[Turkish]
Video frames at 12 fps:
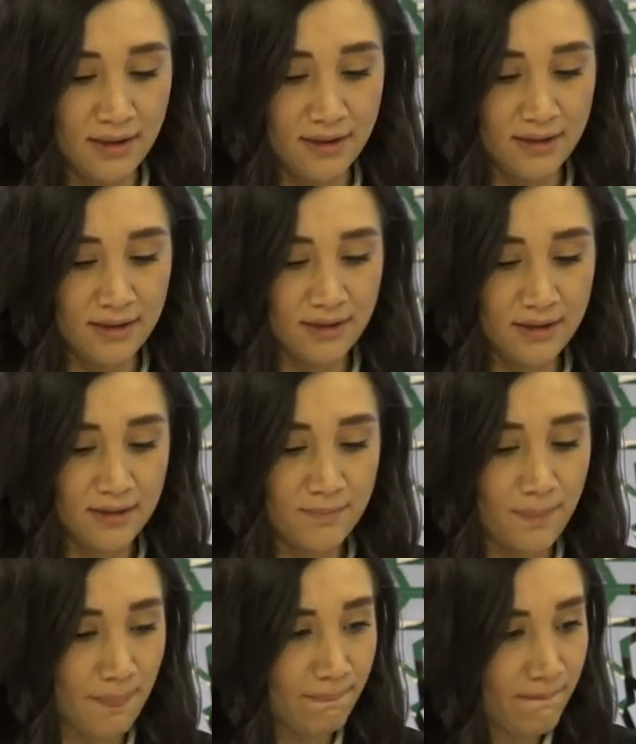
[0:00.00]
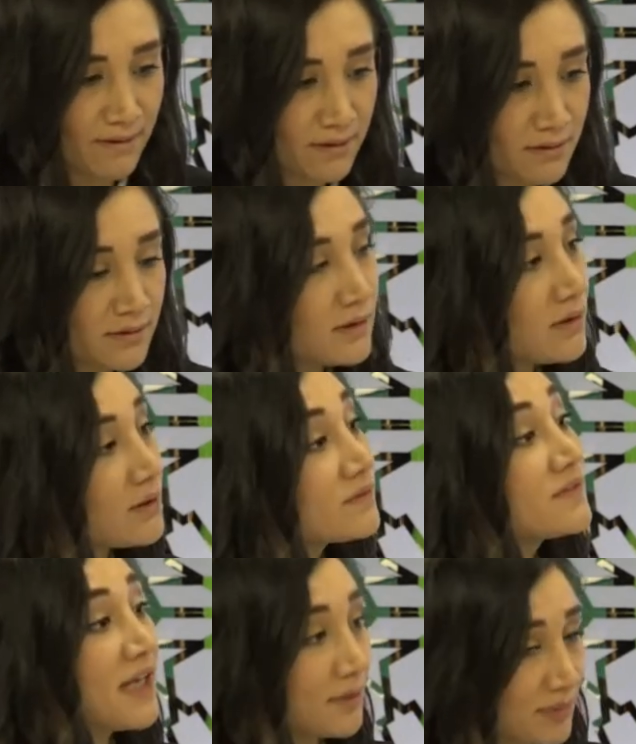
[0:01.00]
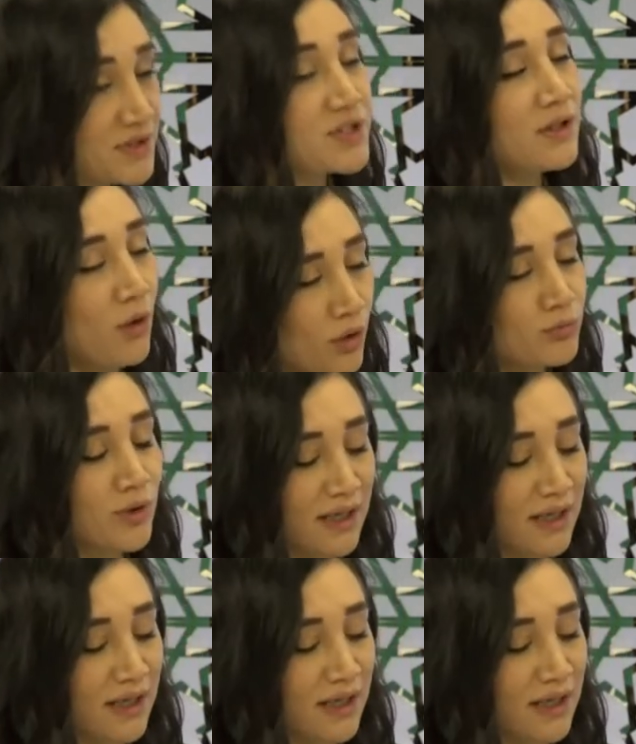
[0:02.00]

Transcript: E, tek başına olmuyor Tek bunlar. başına olmuyor.